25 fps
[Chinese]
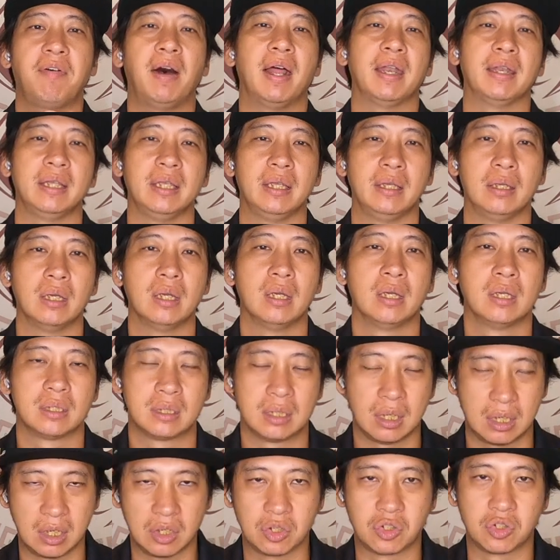反应，
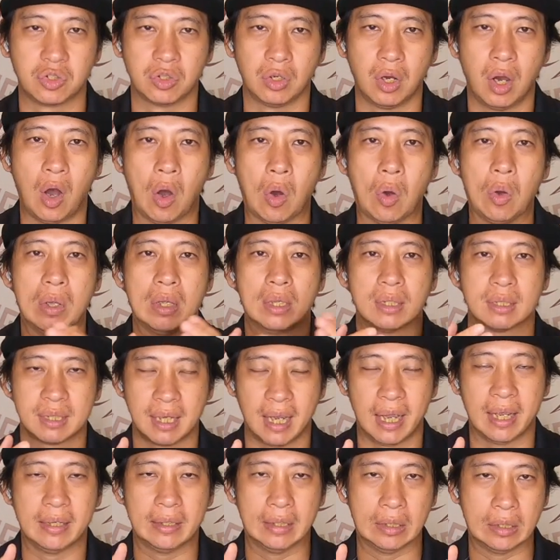这个时候
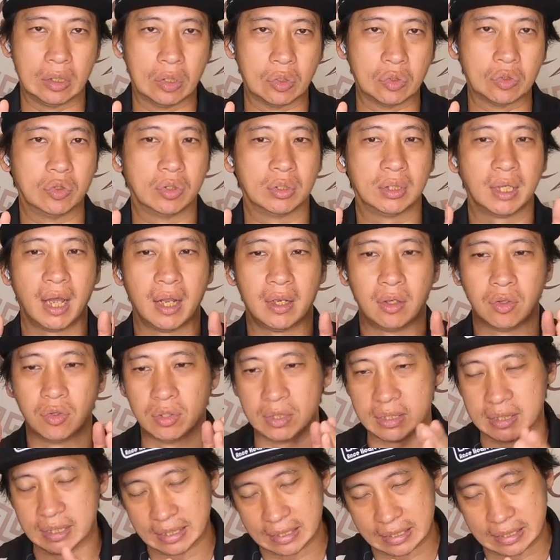才能够去谈
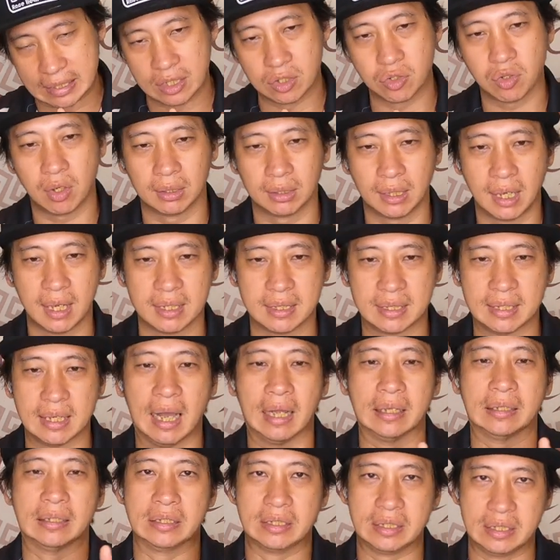论紧急状态
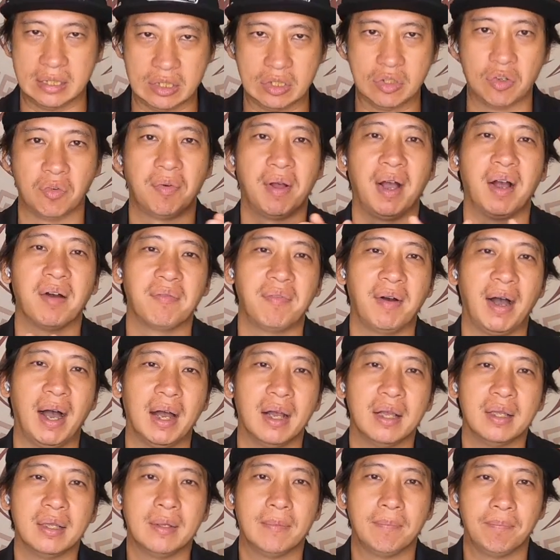下的急救方
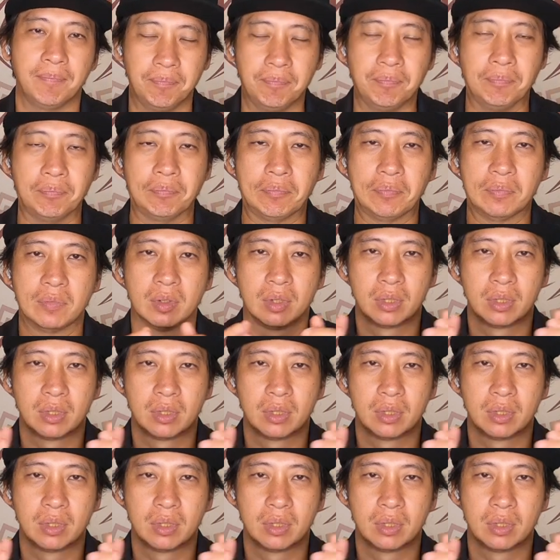法。嗯。